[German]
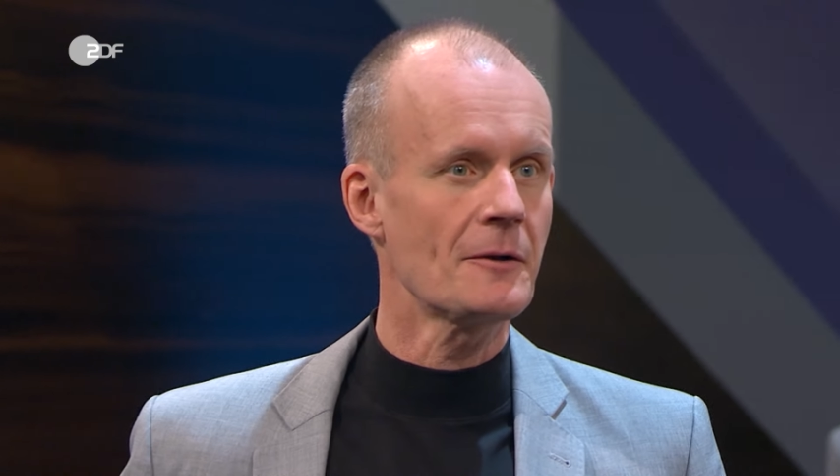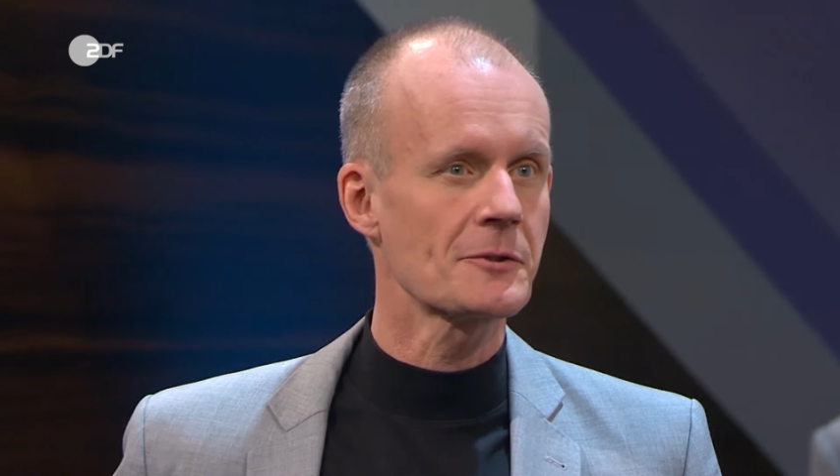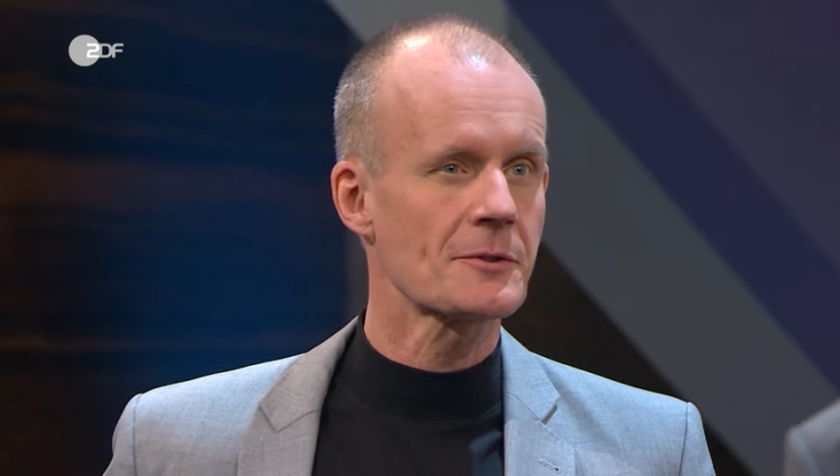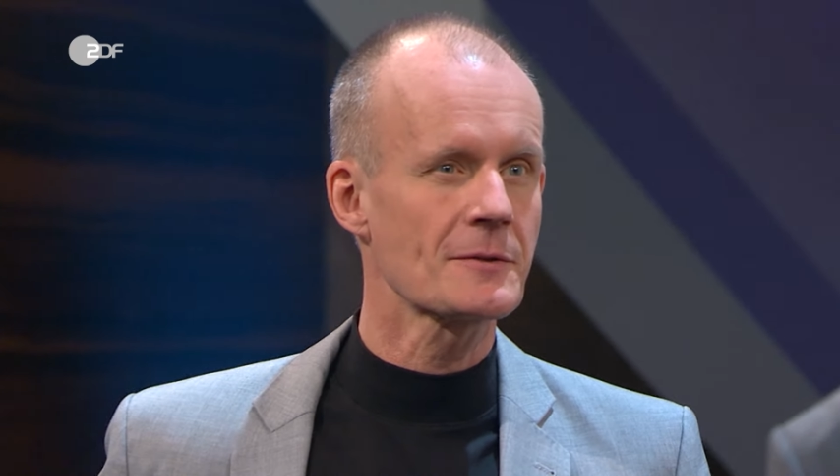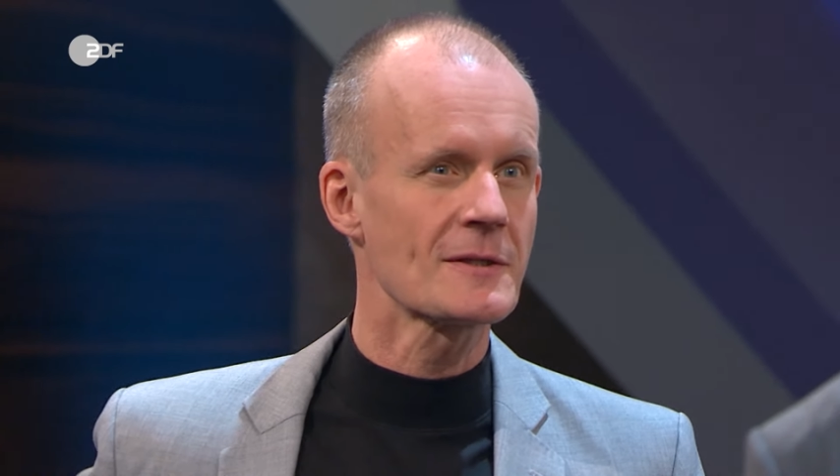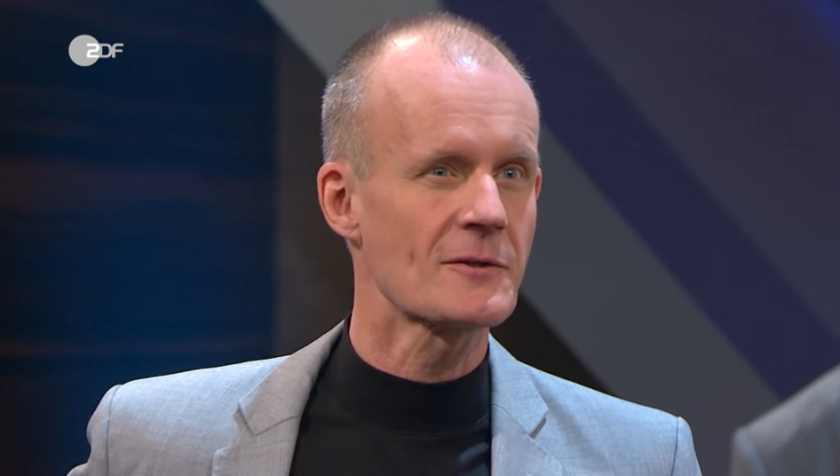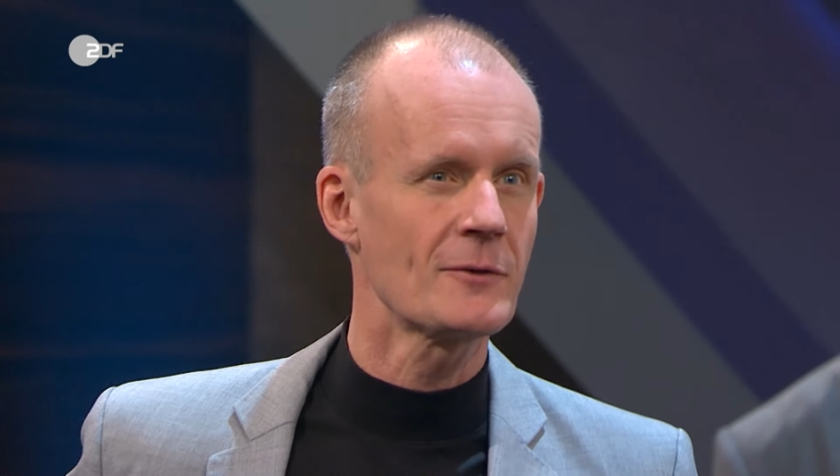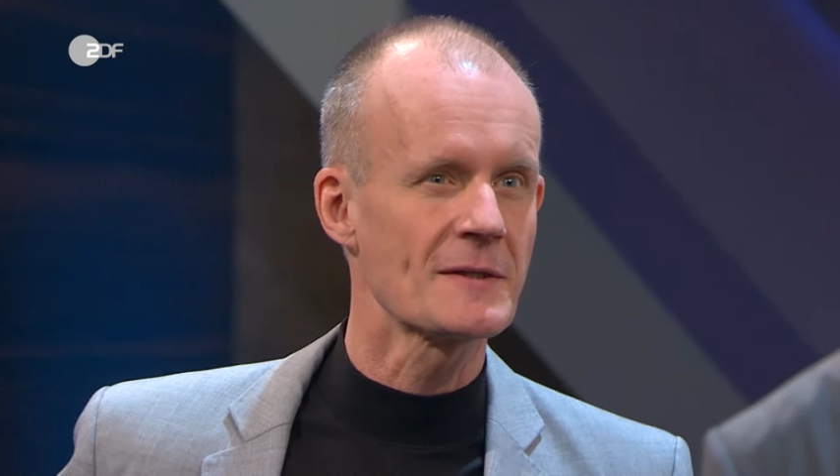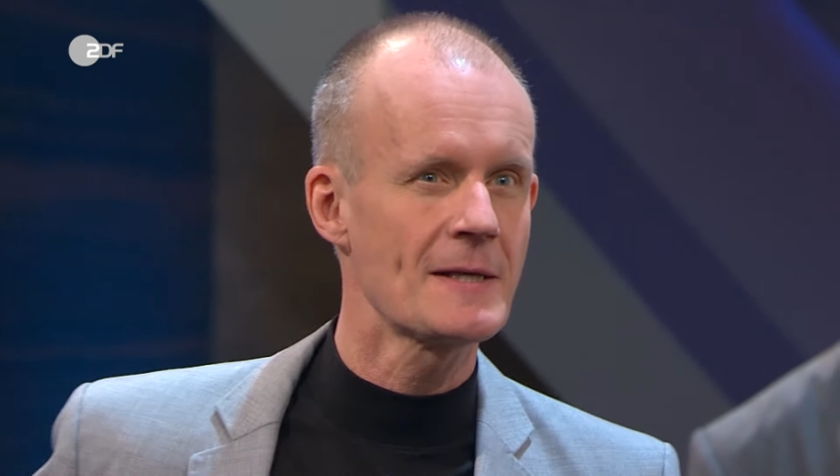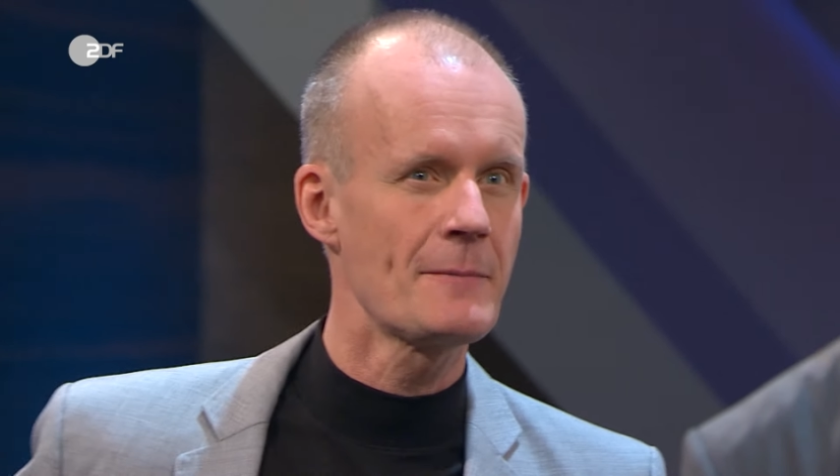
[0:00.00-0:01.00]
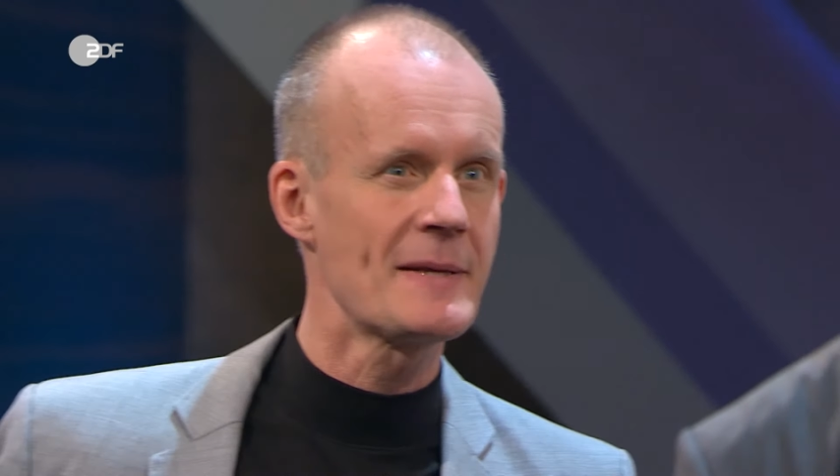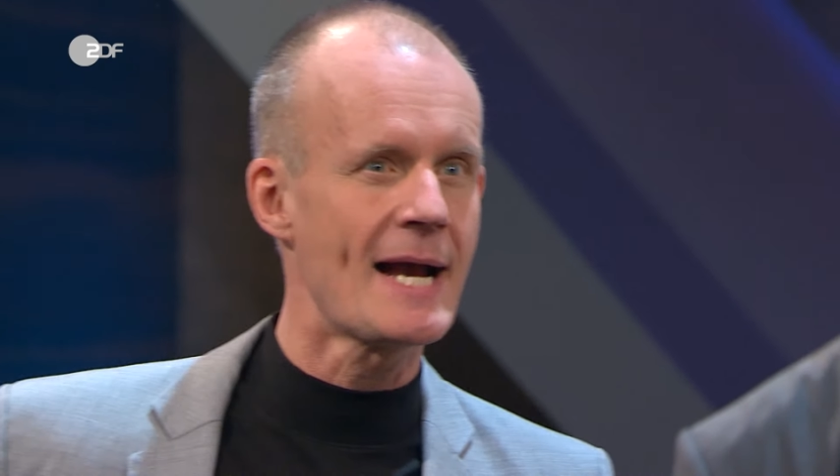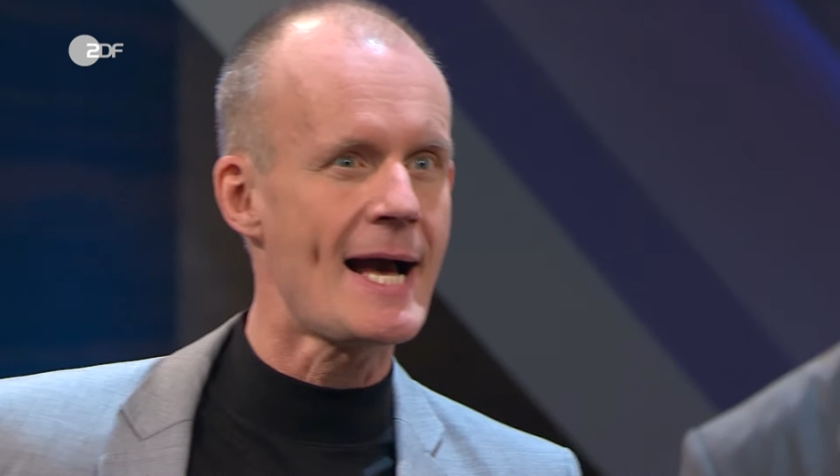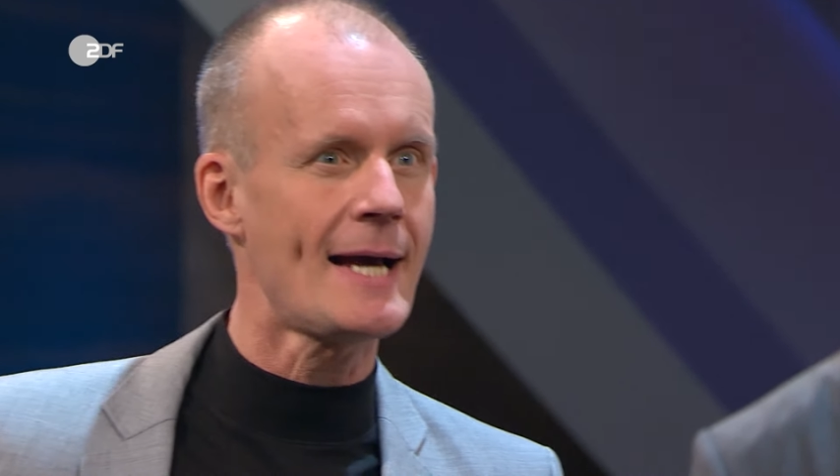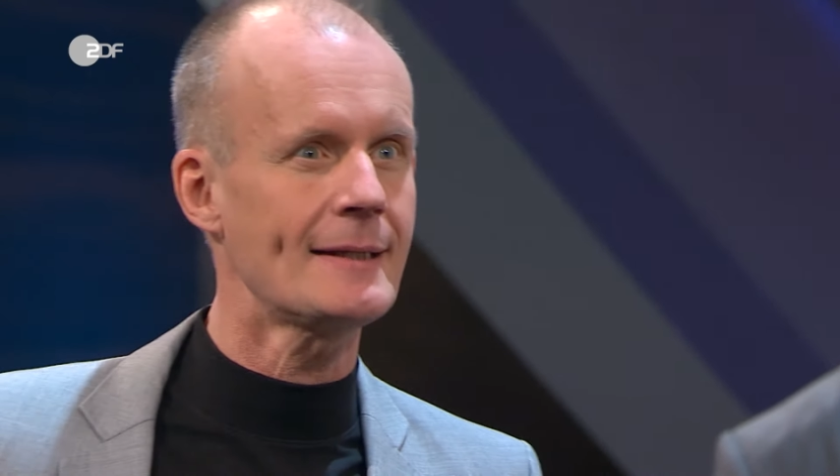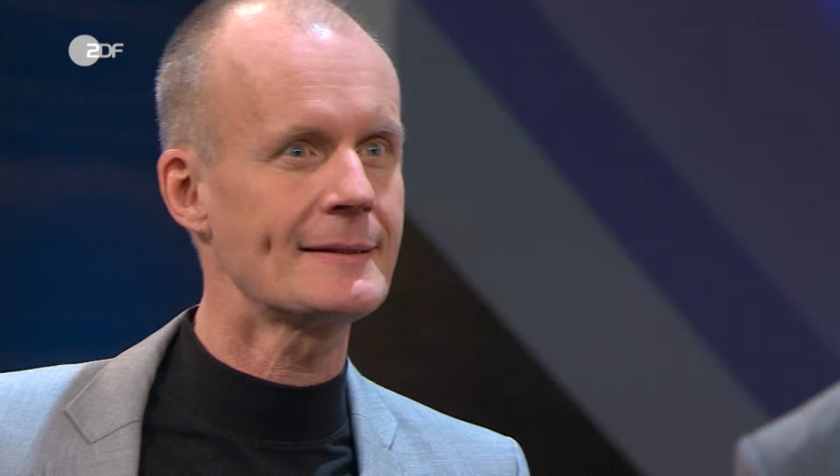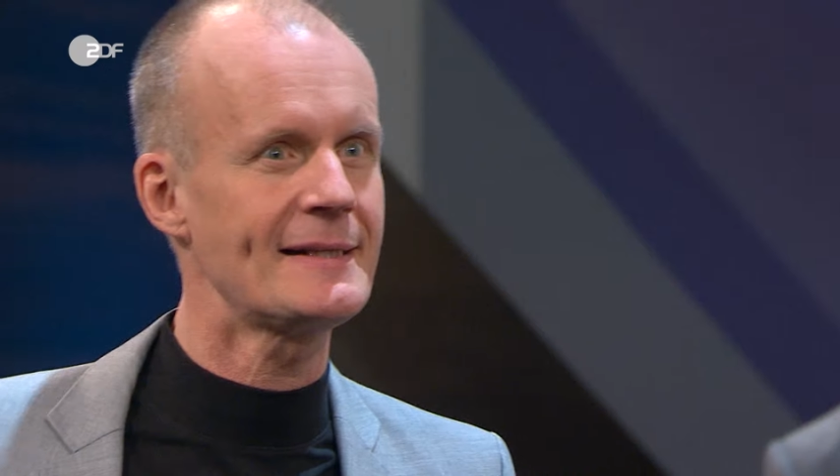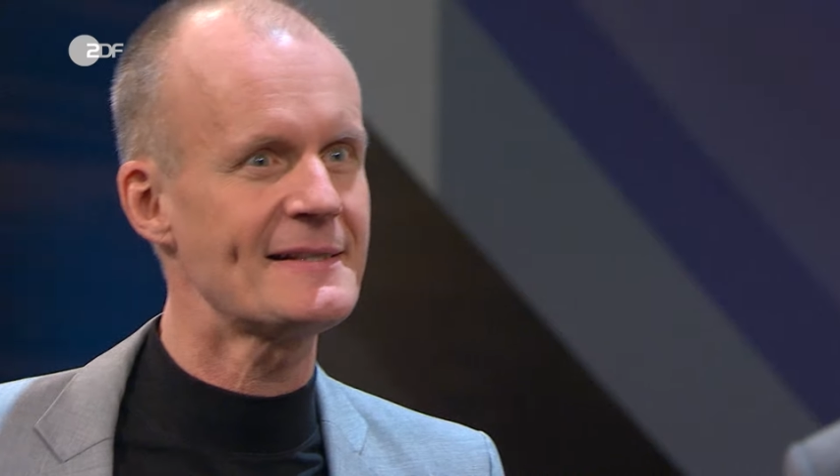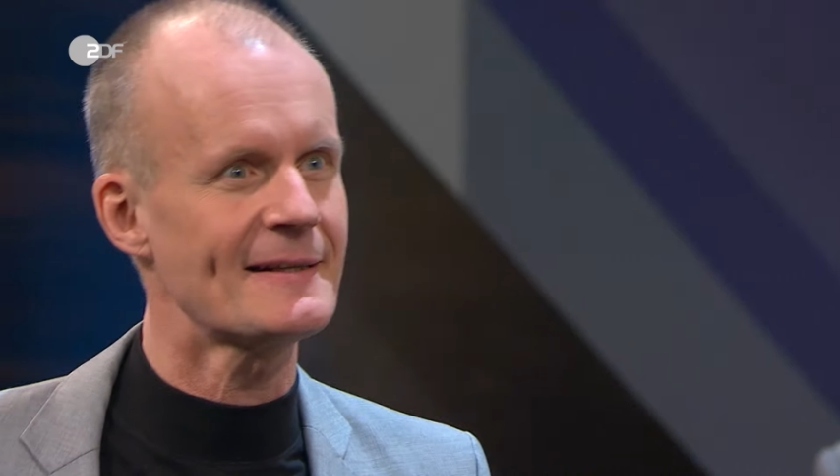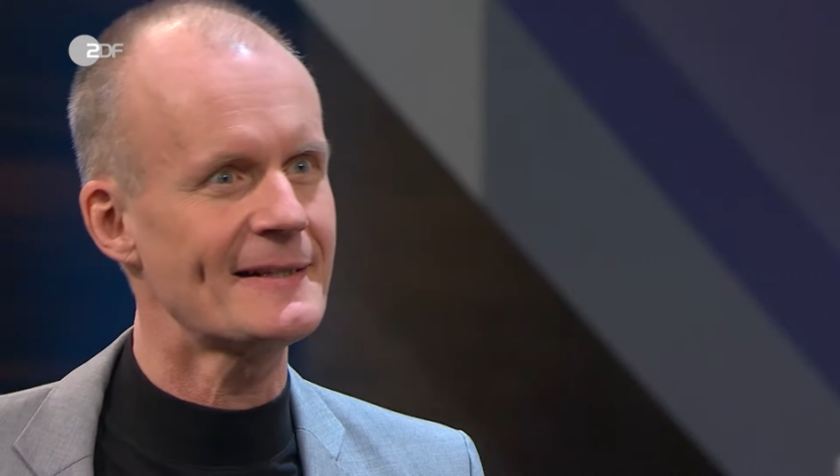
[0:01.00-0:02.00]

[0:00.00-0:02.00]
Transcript: Ausschusses vor sieben Jahren dieser